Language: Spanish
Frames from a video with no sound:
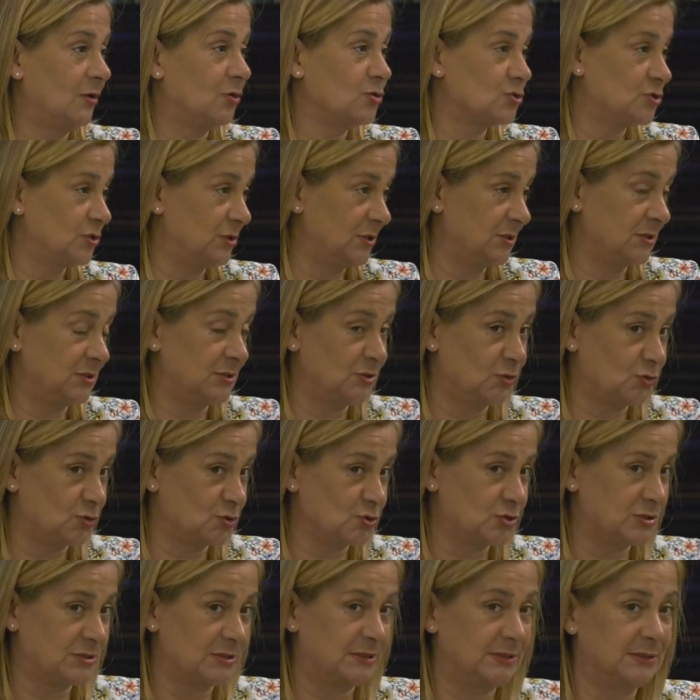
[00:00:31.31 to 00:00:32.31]
los
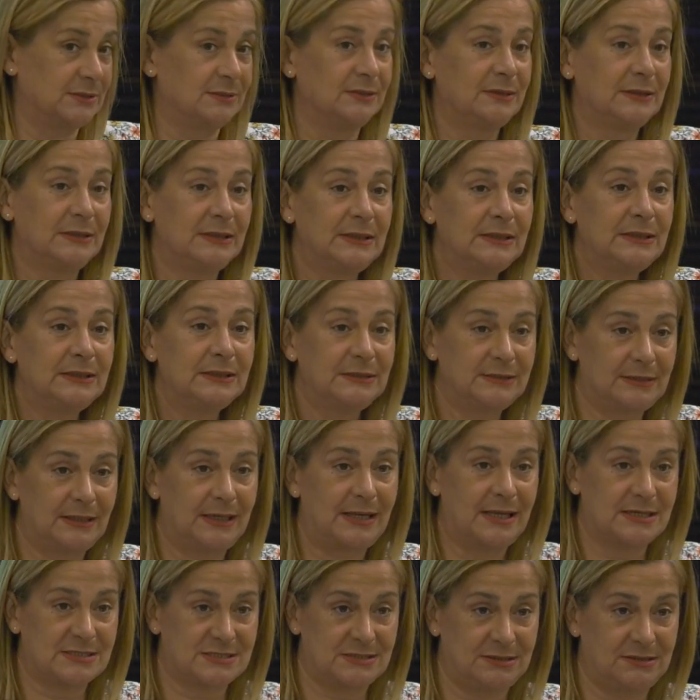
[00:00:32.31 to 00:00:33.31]
niños y de
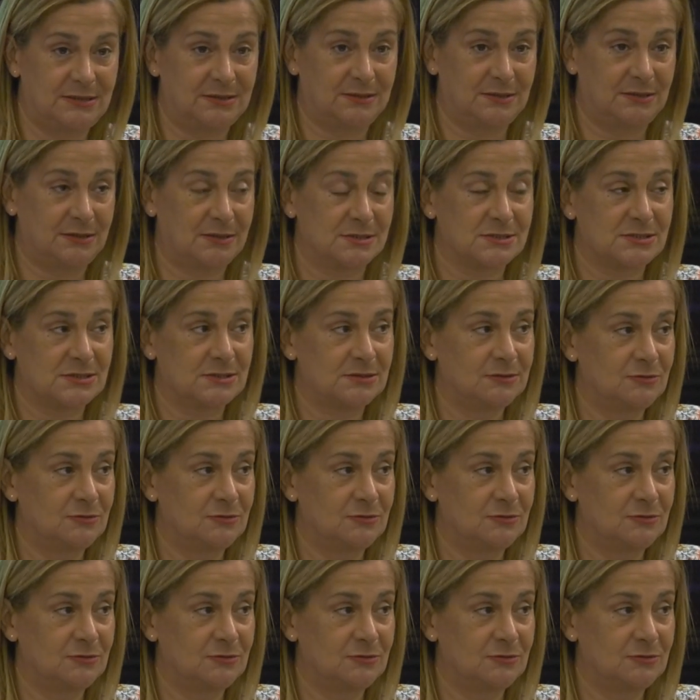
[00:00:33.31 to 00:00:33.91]
las niñas.